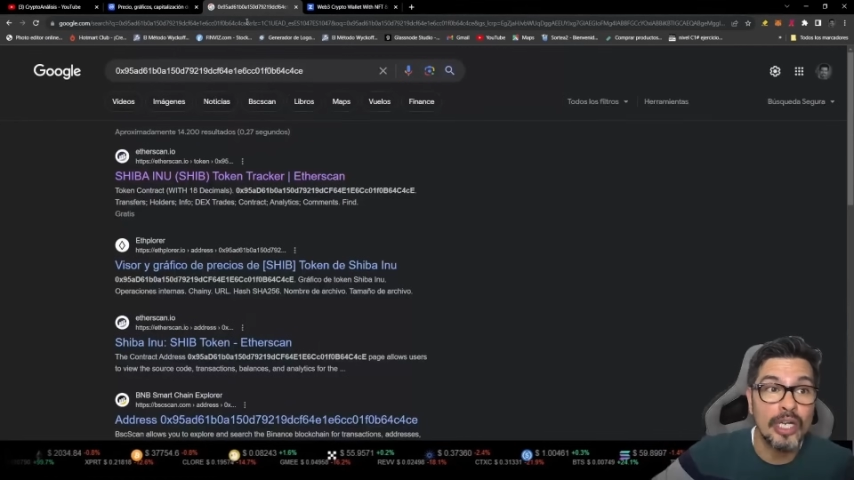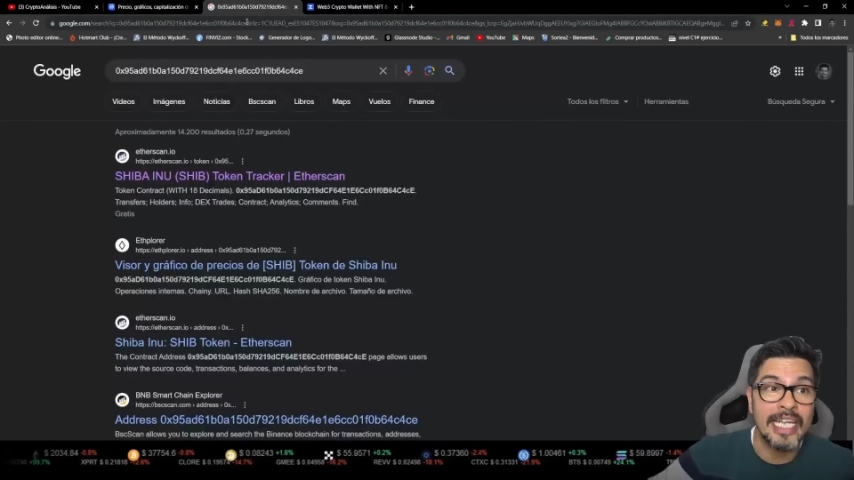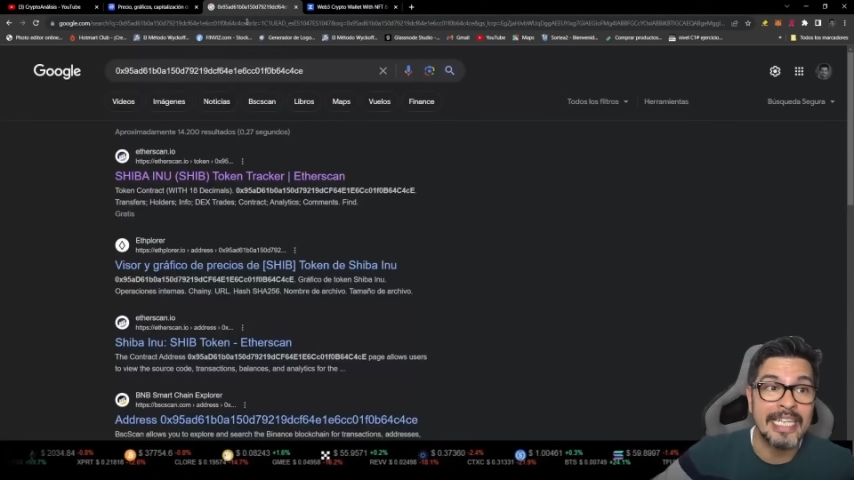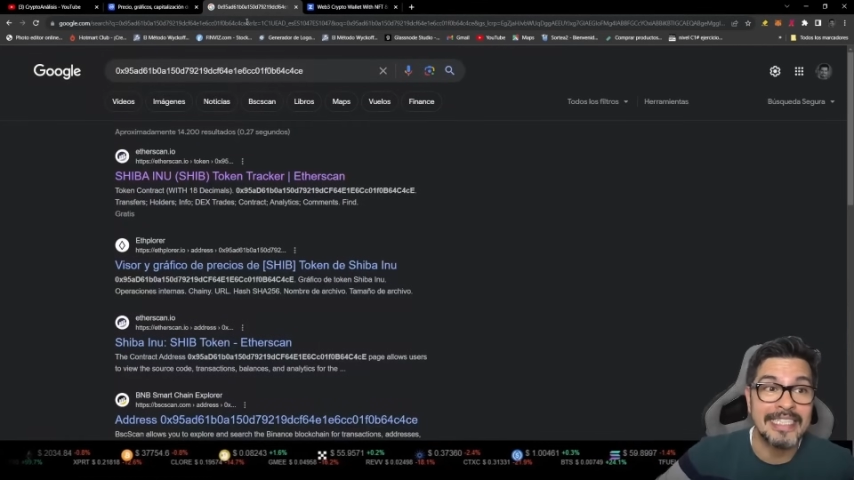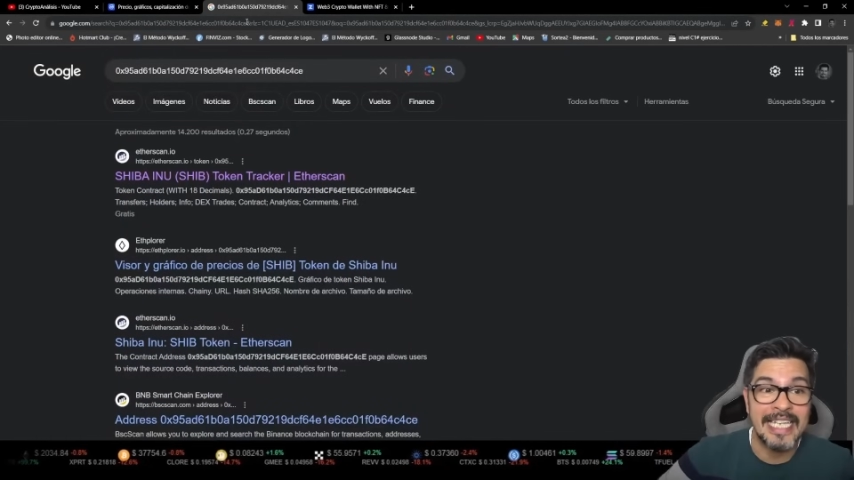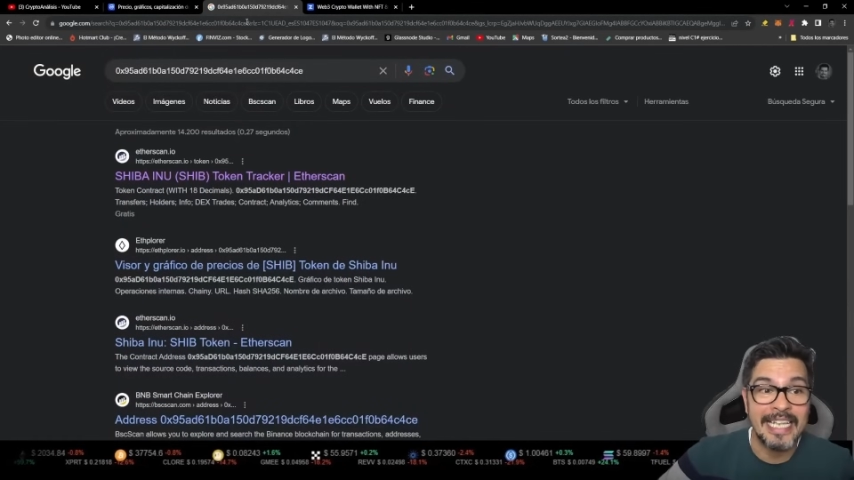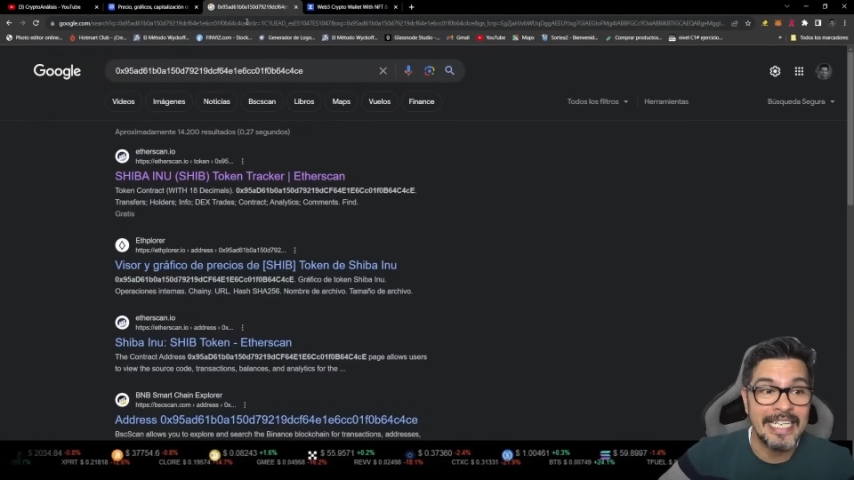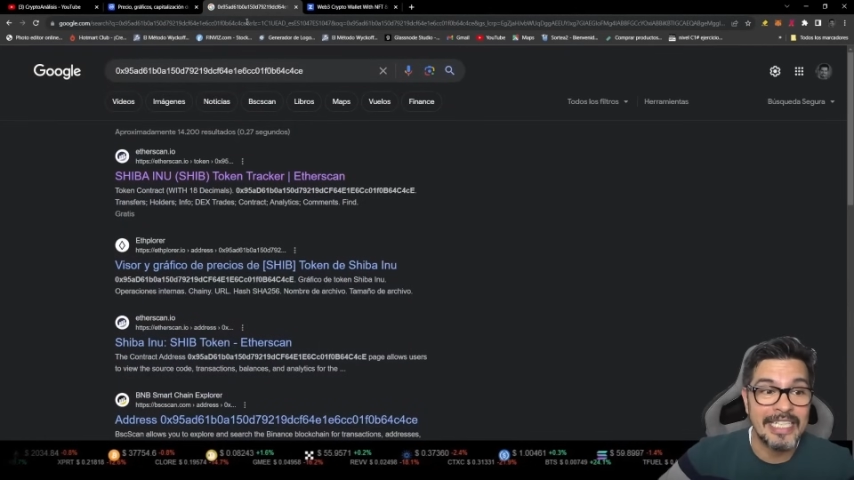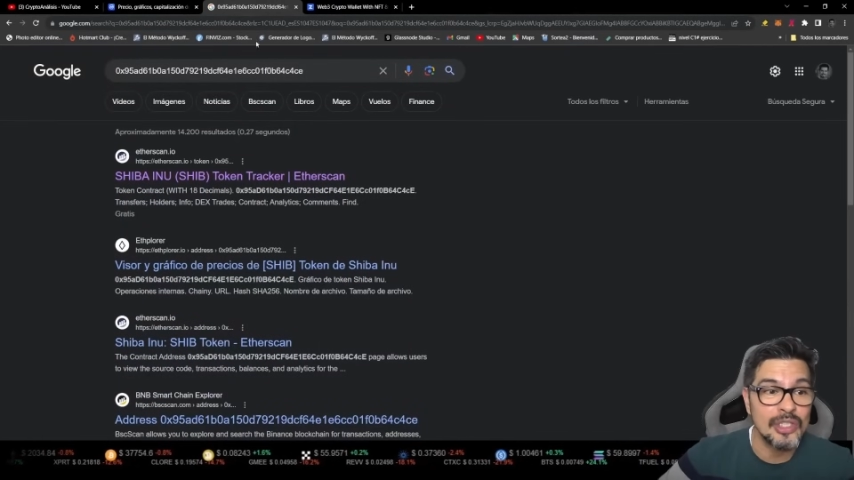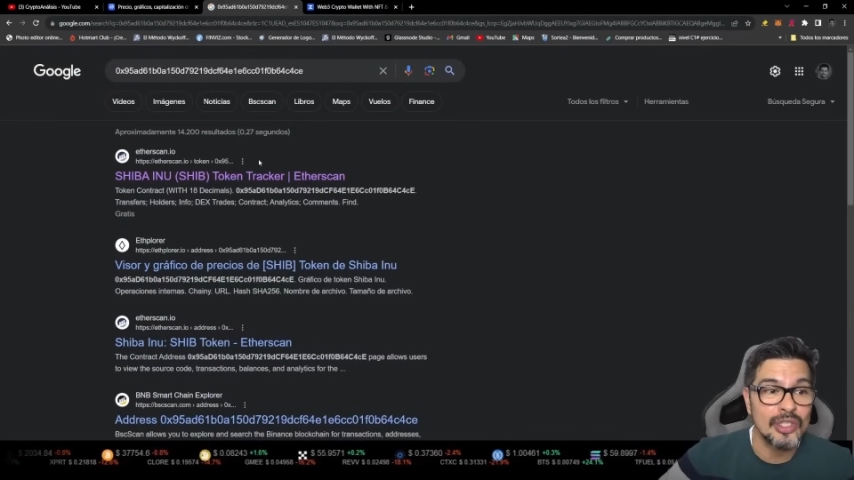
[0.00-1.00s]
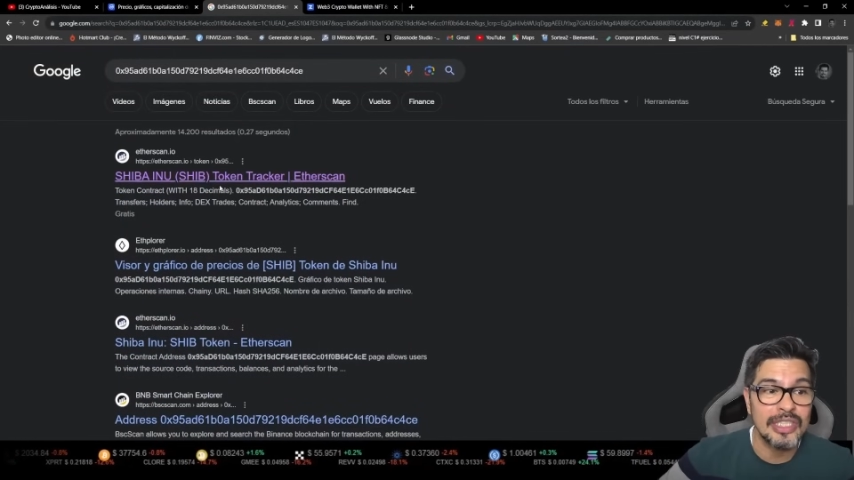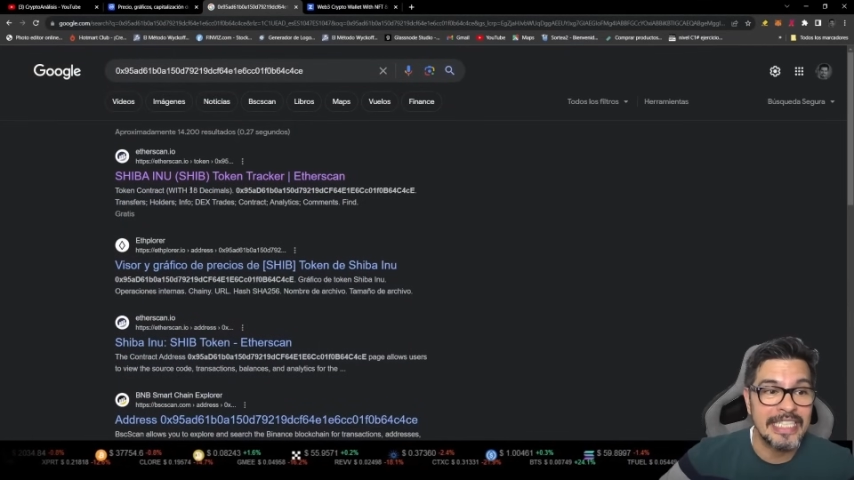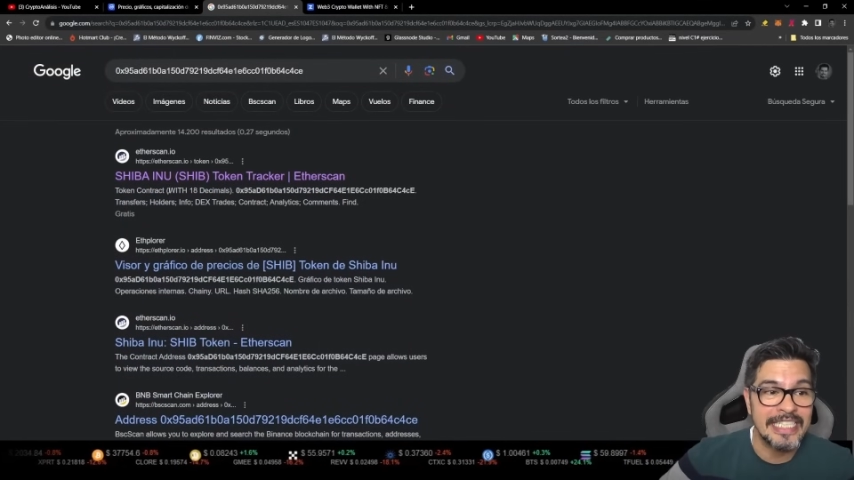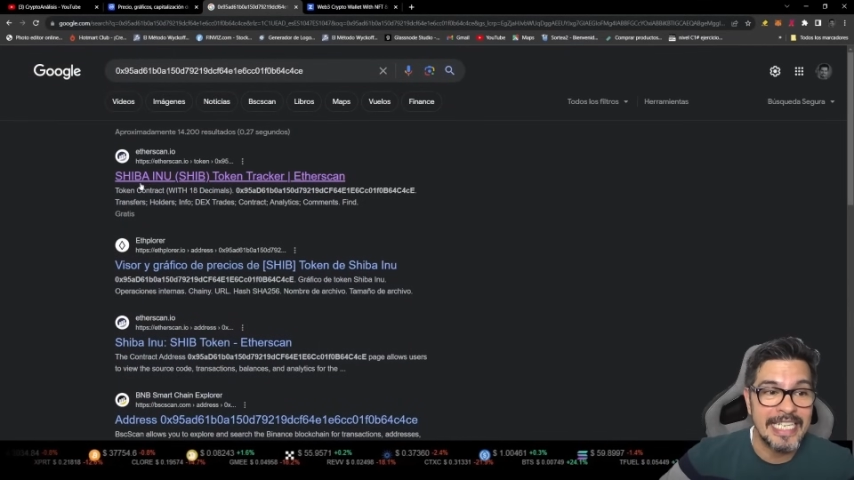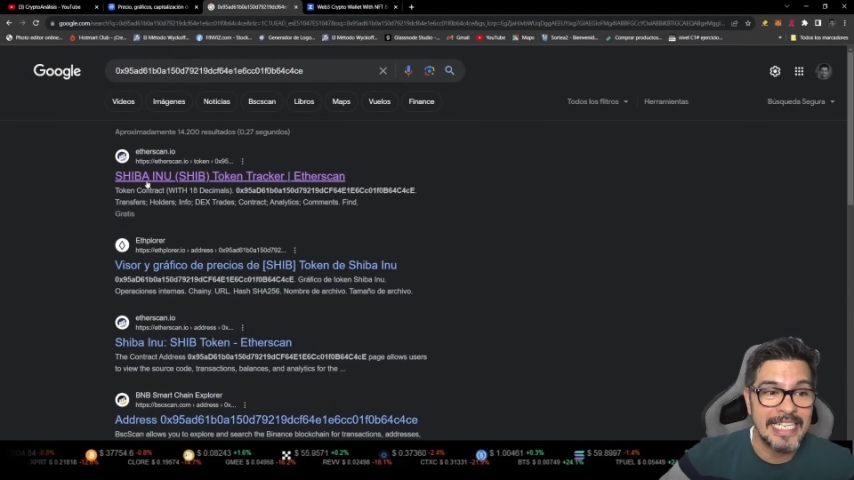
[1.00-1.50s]
que es la dirección
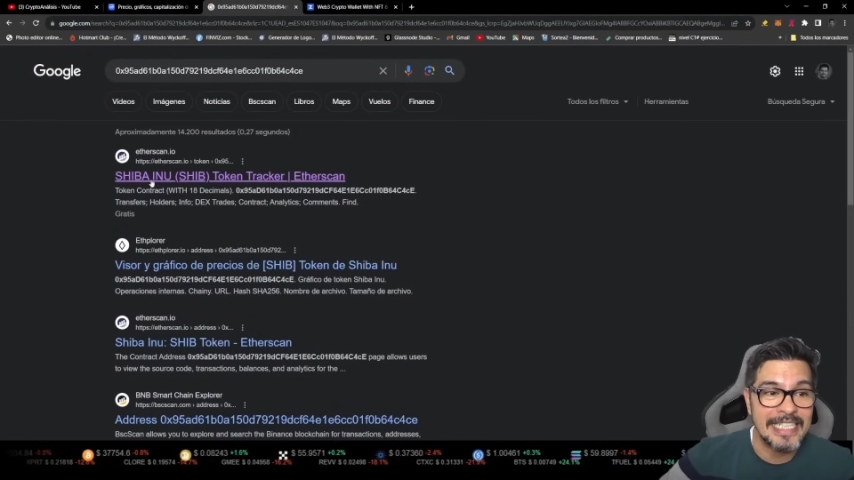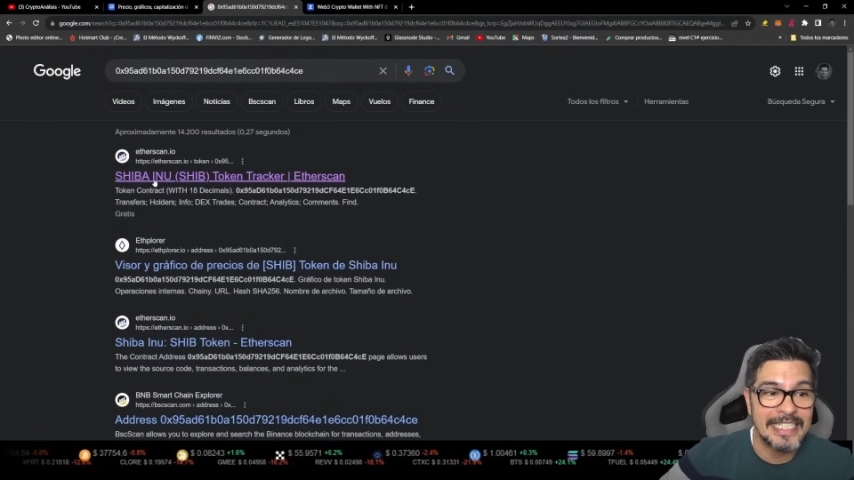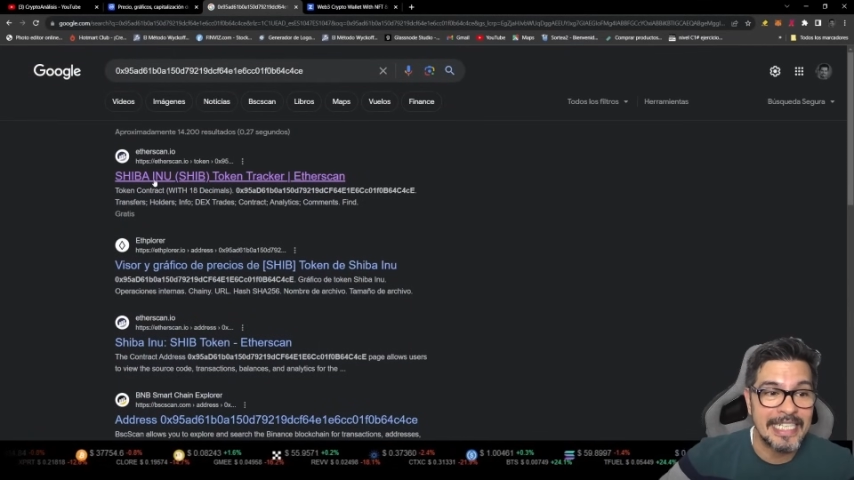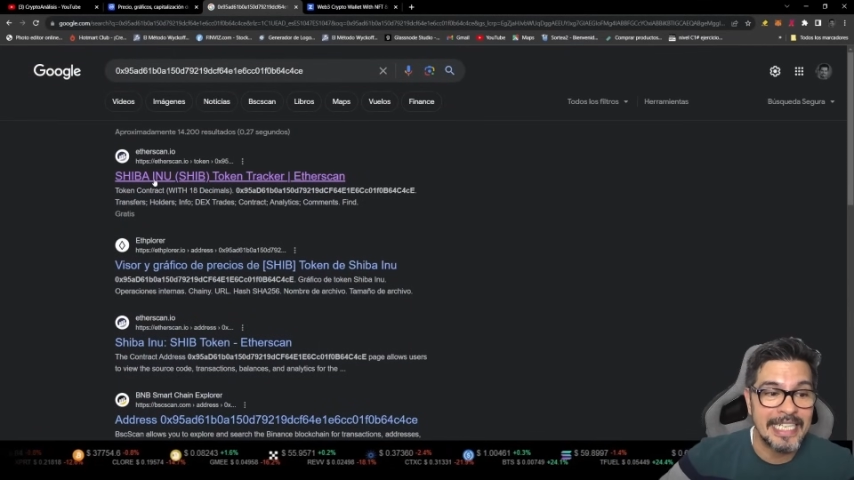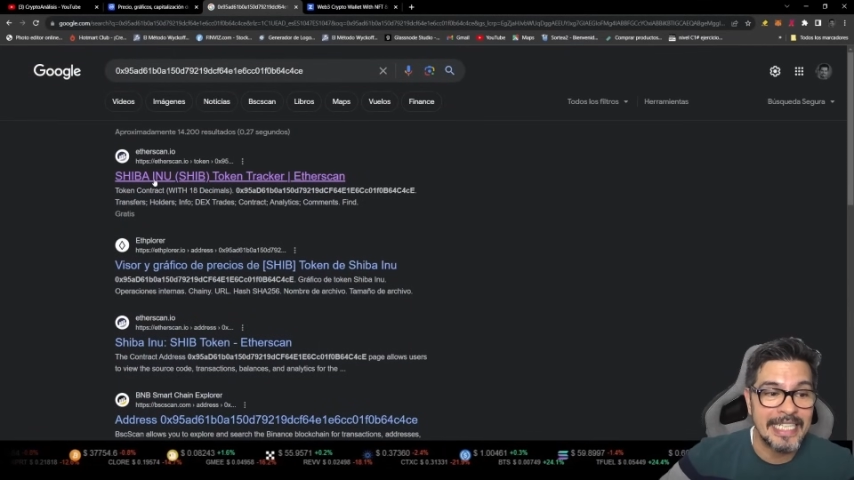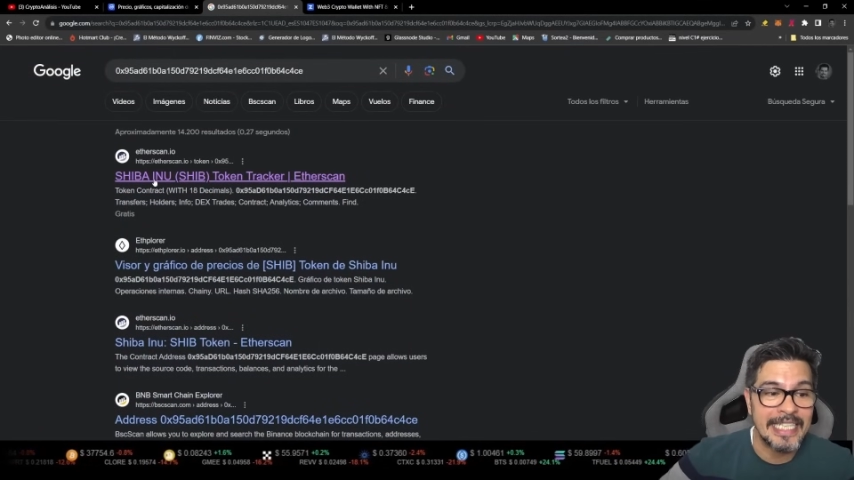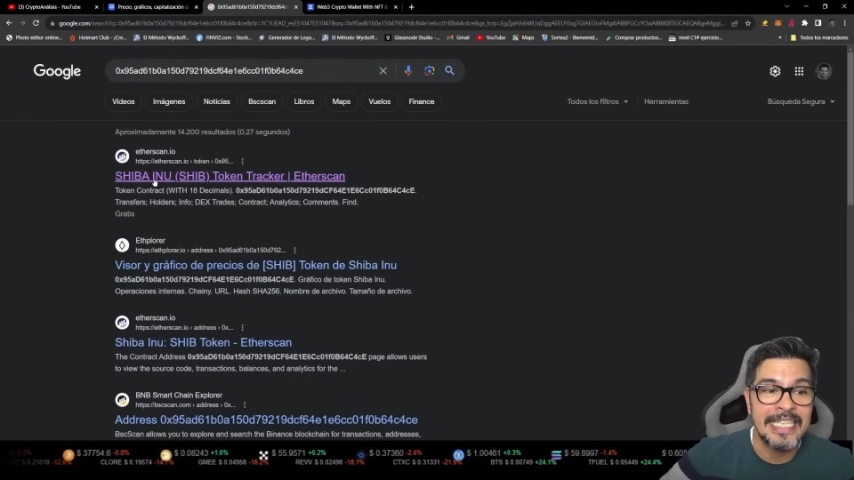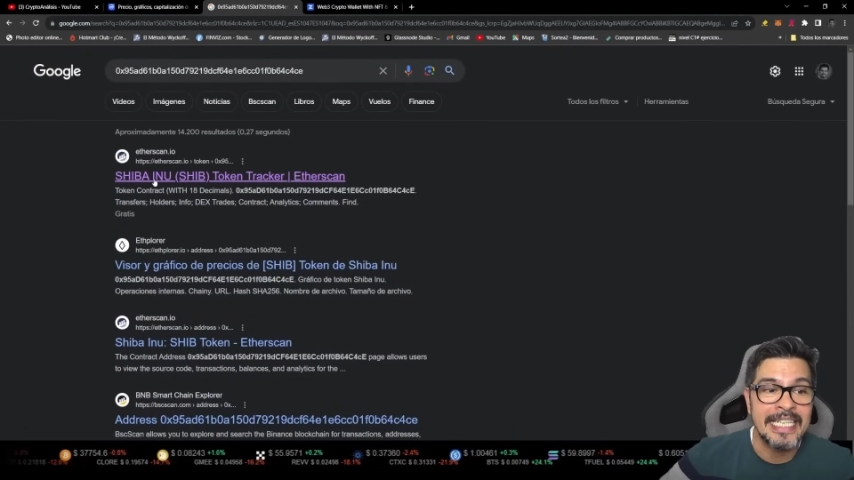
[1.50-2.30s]
y ya le sale aquí